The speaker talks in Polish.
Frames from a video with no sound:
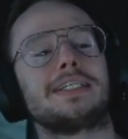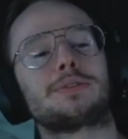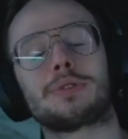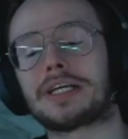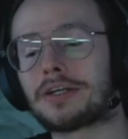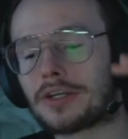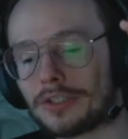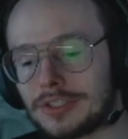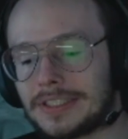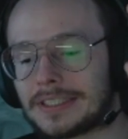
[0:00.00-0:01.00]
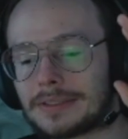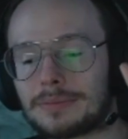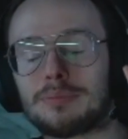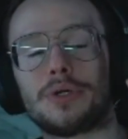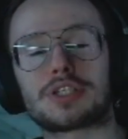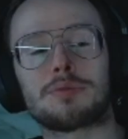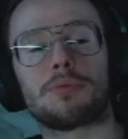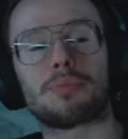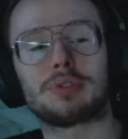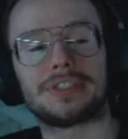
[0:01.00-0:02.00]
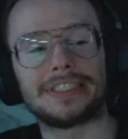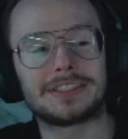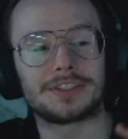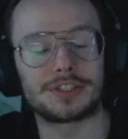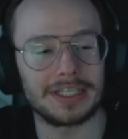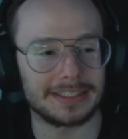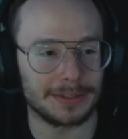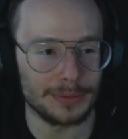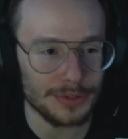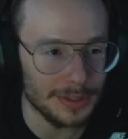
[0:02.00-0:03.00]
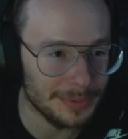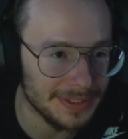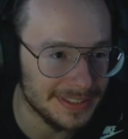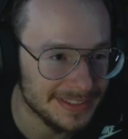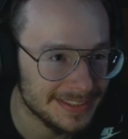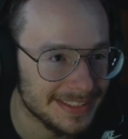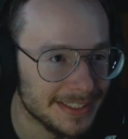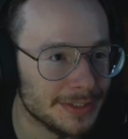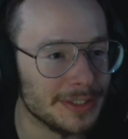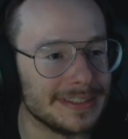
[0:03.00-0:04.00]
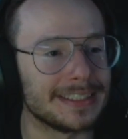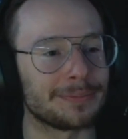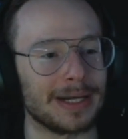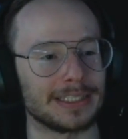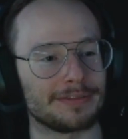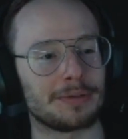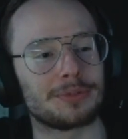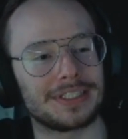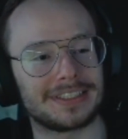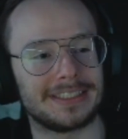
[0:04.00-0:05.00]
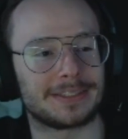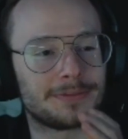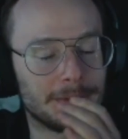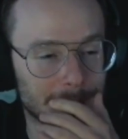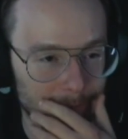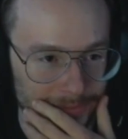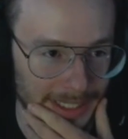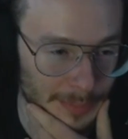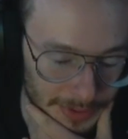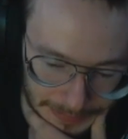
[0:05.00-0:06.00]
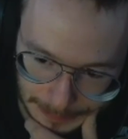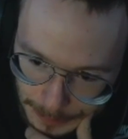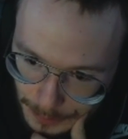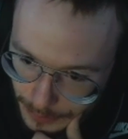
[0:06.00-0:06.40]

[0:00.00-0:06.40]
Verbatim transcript: którego rodzic może mu puścić dziecku, żeby kto inny zmarnował mu dzieciństwo. Tak powiem.